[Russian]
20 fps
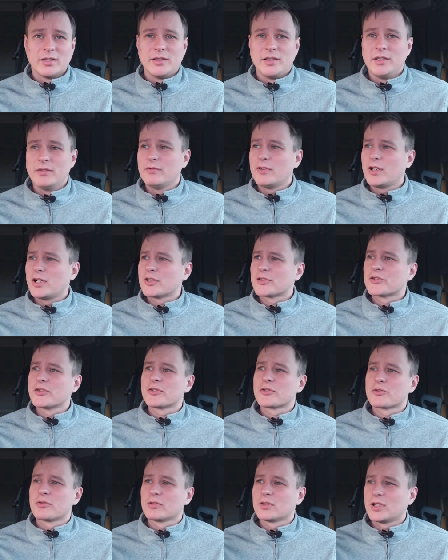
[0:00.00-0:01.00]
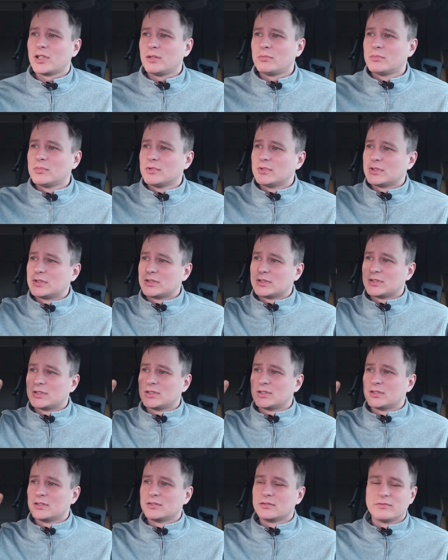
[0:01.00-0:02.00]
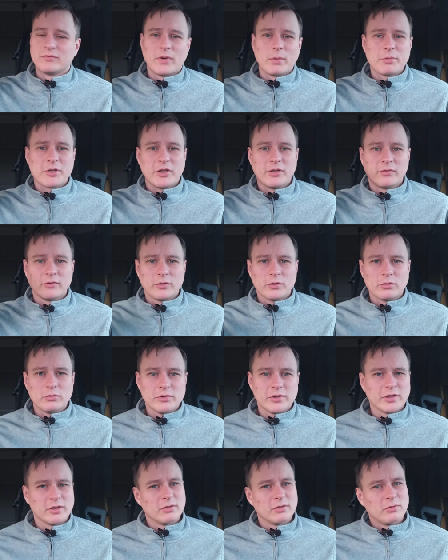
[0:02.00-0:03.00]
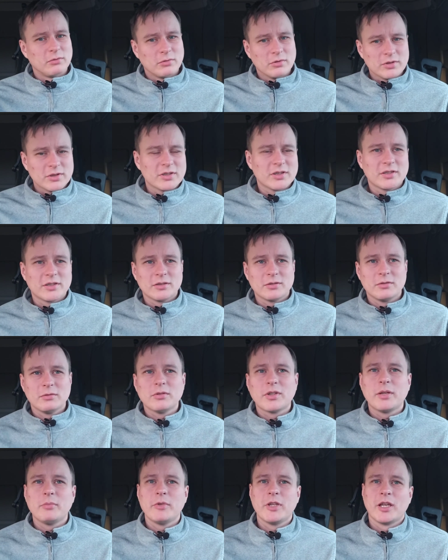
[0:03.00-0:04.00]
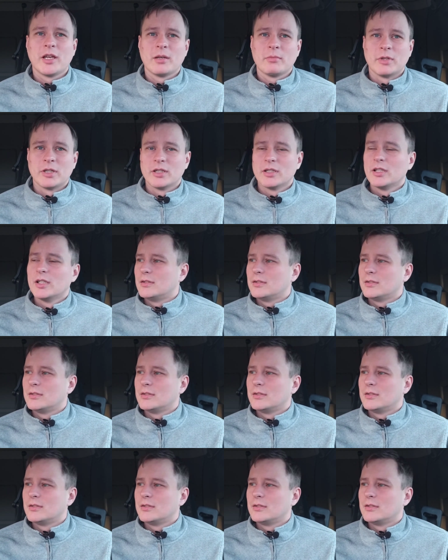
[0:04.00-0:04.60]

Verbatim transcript: Неважно, что там э, вообще в грузе, он затянул ремнями.